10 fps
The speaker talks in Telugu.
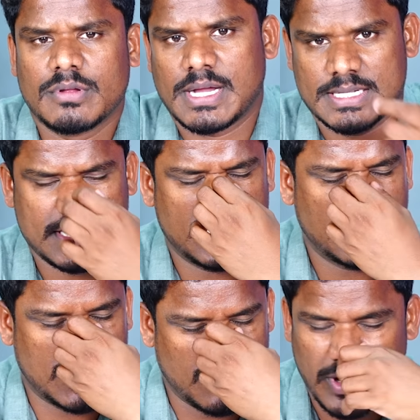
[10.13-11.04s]
కాస్త
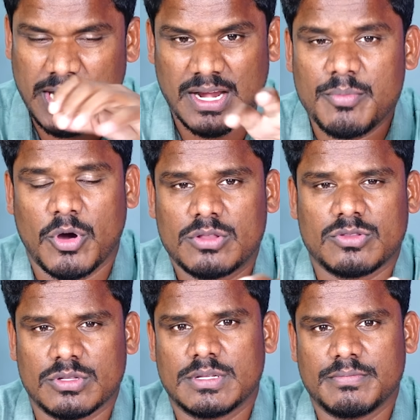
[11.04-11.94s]
వైరల్గా
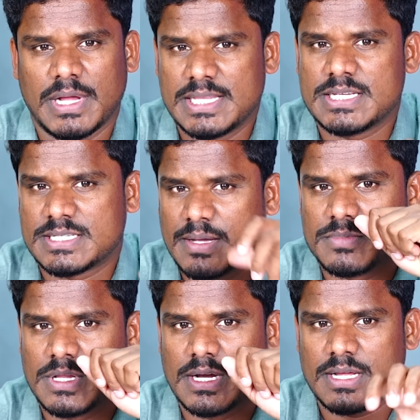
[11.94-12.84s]
మారుతోంది మంచి సబ్
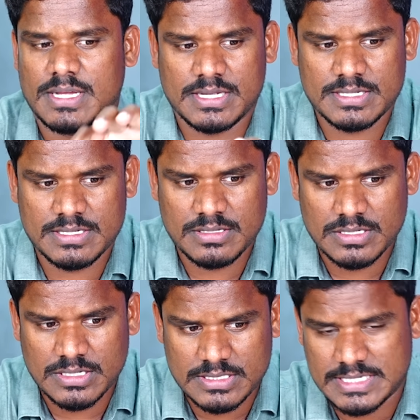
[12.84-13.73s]
అంటే
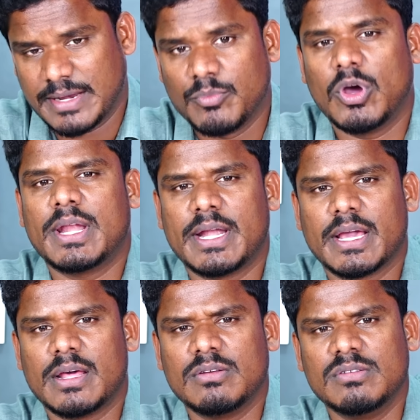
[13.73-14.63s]
జగన్మోహన్ రెడ్డి
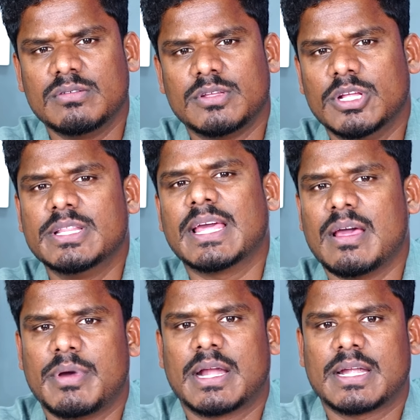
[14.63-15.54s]
గారు ఎందుకు
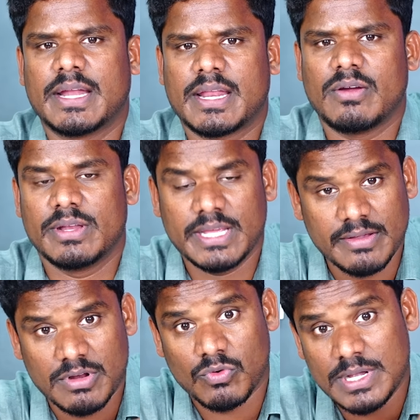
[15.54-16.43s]
ఇలా మాట్లాడారో అని
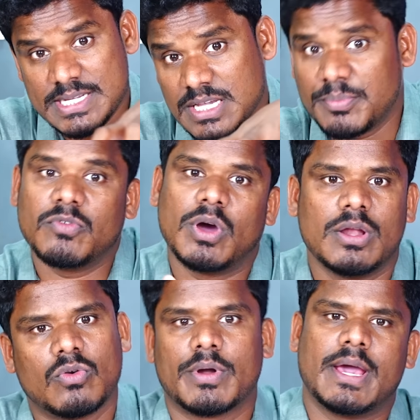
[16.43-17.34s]
ఈవెన్ వైసీపీ
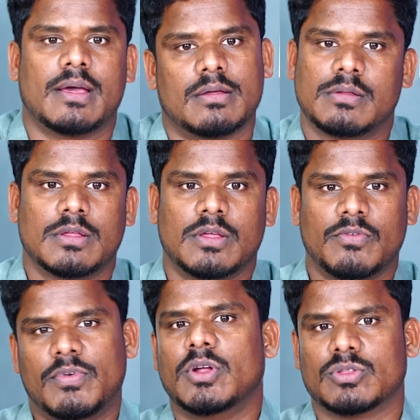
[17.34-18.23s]
వాళ్ళు కూడా
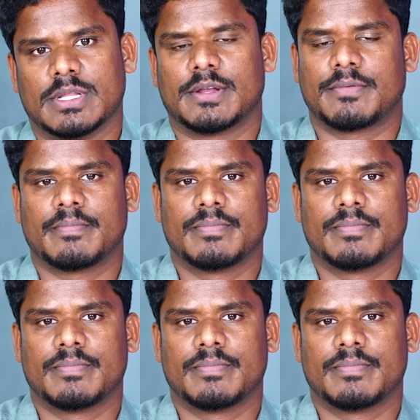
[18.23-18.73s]
ఫీల్ అవుతున్నారు